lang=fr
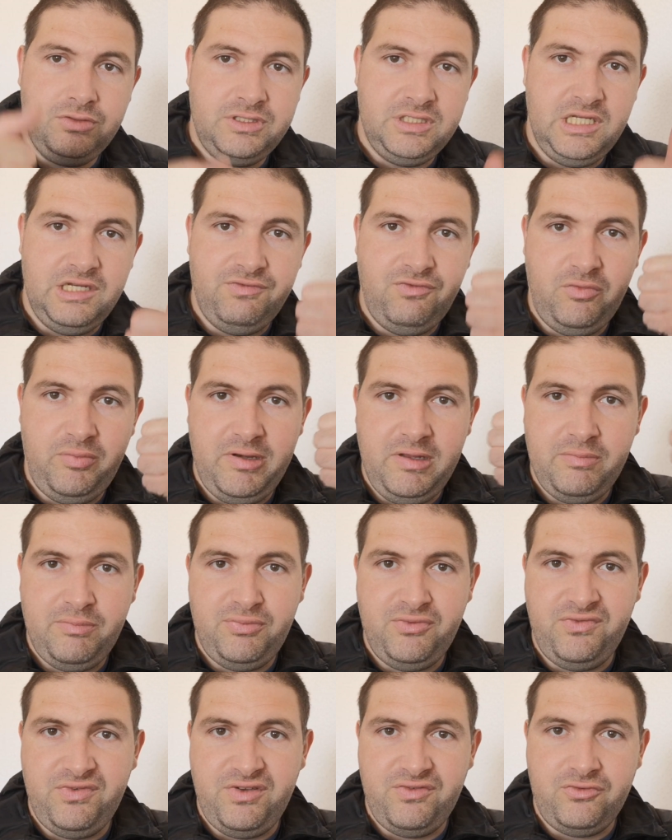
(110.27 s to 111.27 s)
s'il vous plaît,
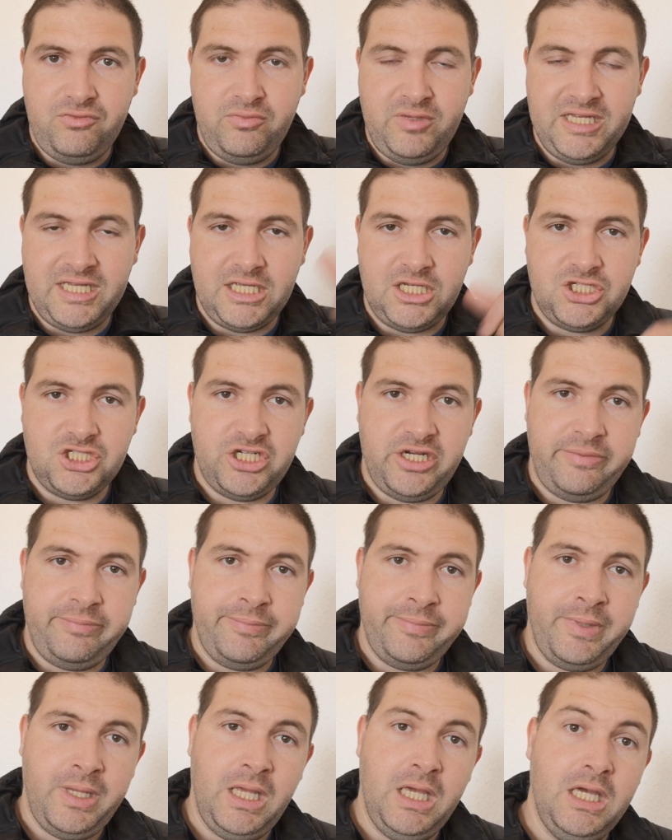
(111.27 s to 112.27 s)
pouvez-vous mettre un j'aime.